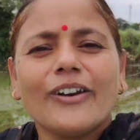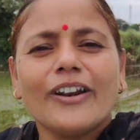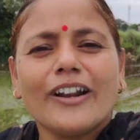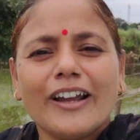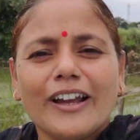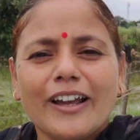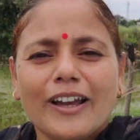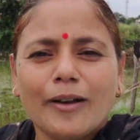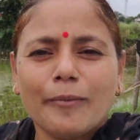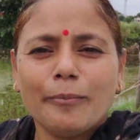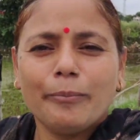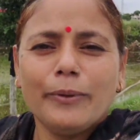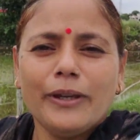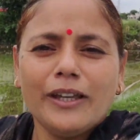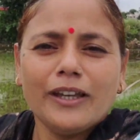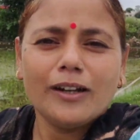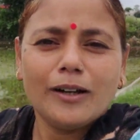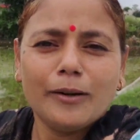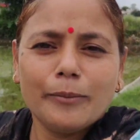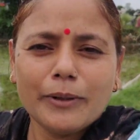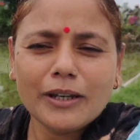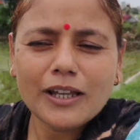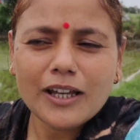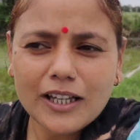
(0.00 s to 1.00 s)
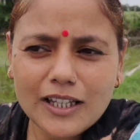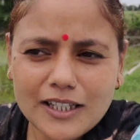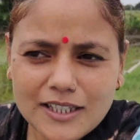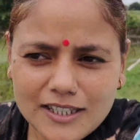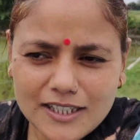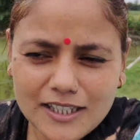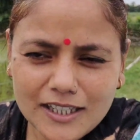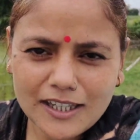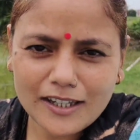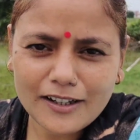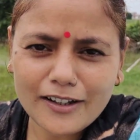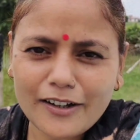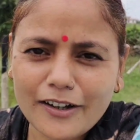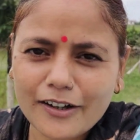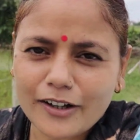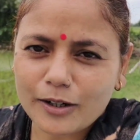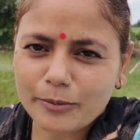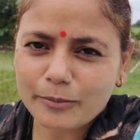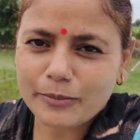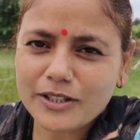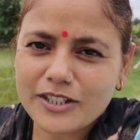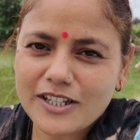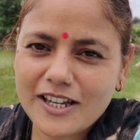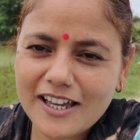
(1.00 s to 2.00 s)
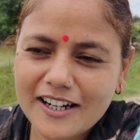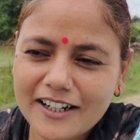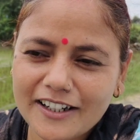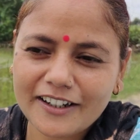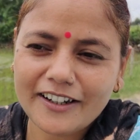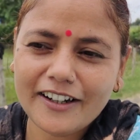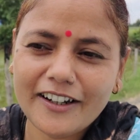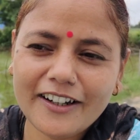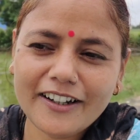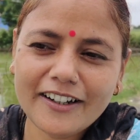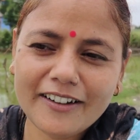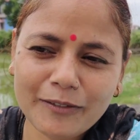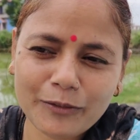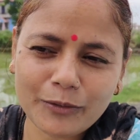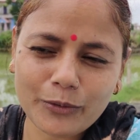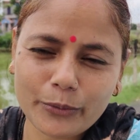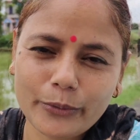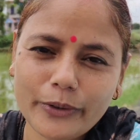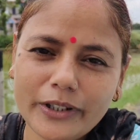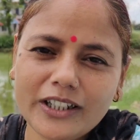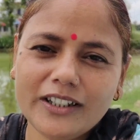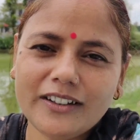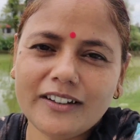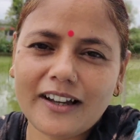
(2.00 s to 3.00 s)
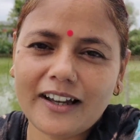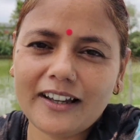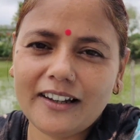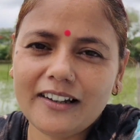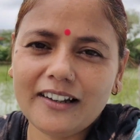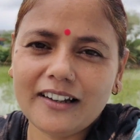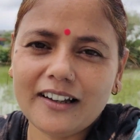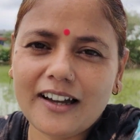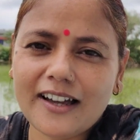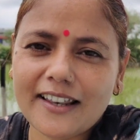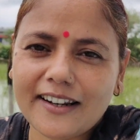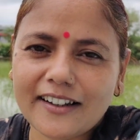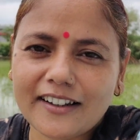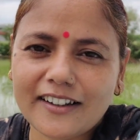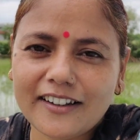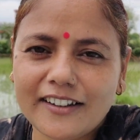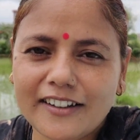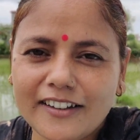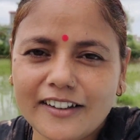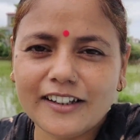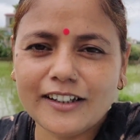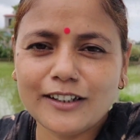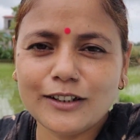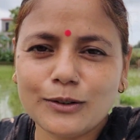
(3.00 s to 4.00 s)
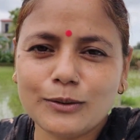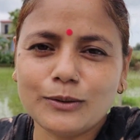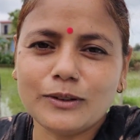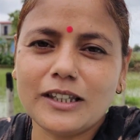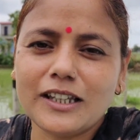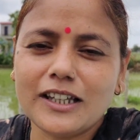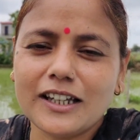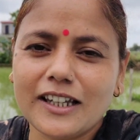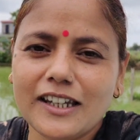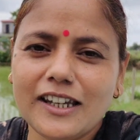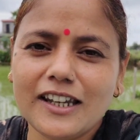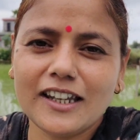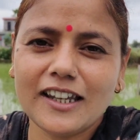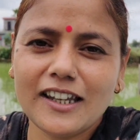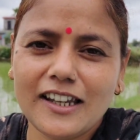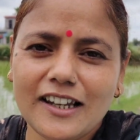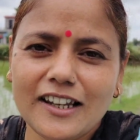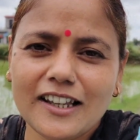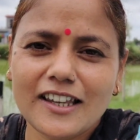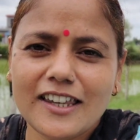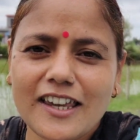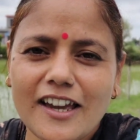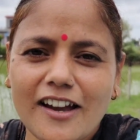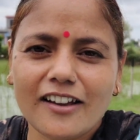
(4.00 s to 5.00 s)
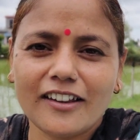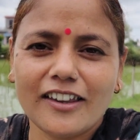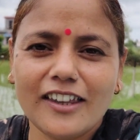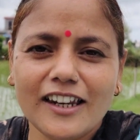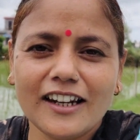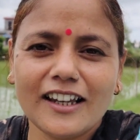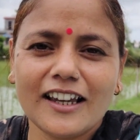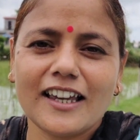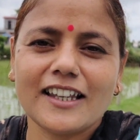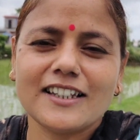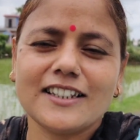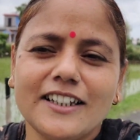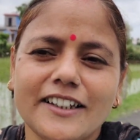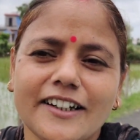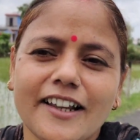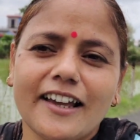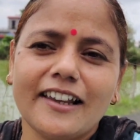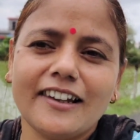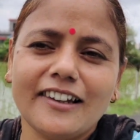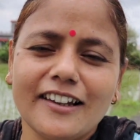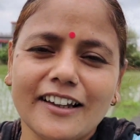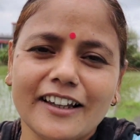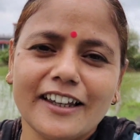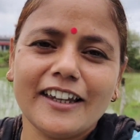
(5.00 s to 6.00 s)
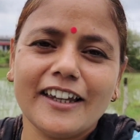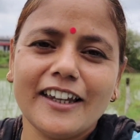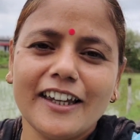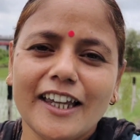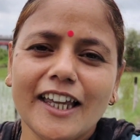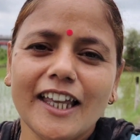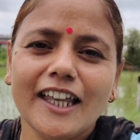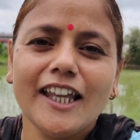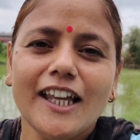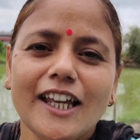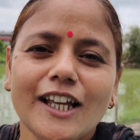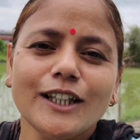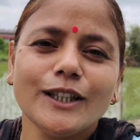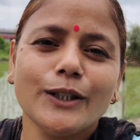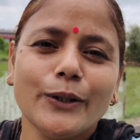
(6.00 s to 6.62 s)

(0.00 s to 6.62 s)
और अभी हम ना किसी के घर में जा रहे हैं उन्होंने टाइल लगा रखे हैं तो देखने के लिए कि आखिर कैसे टाइल लगे हैं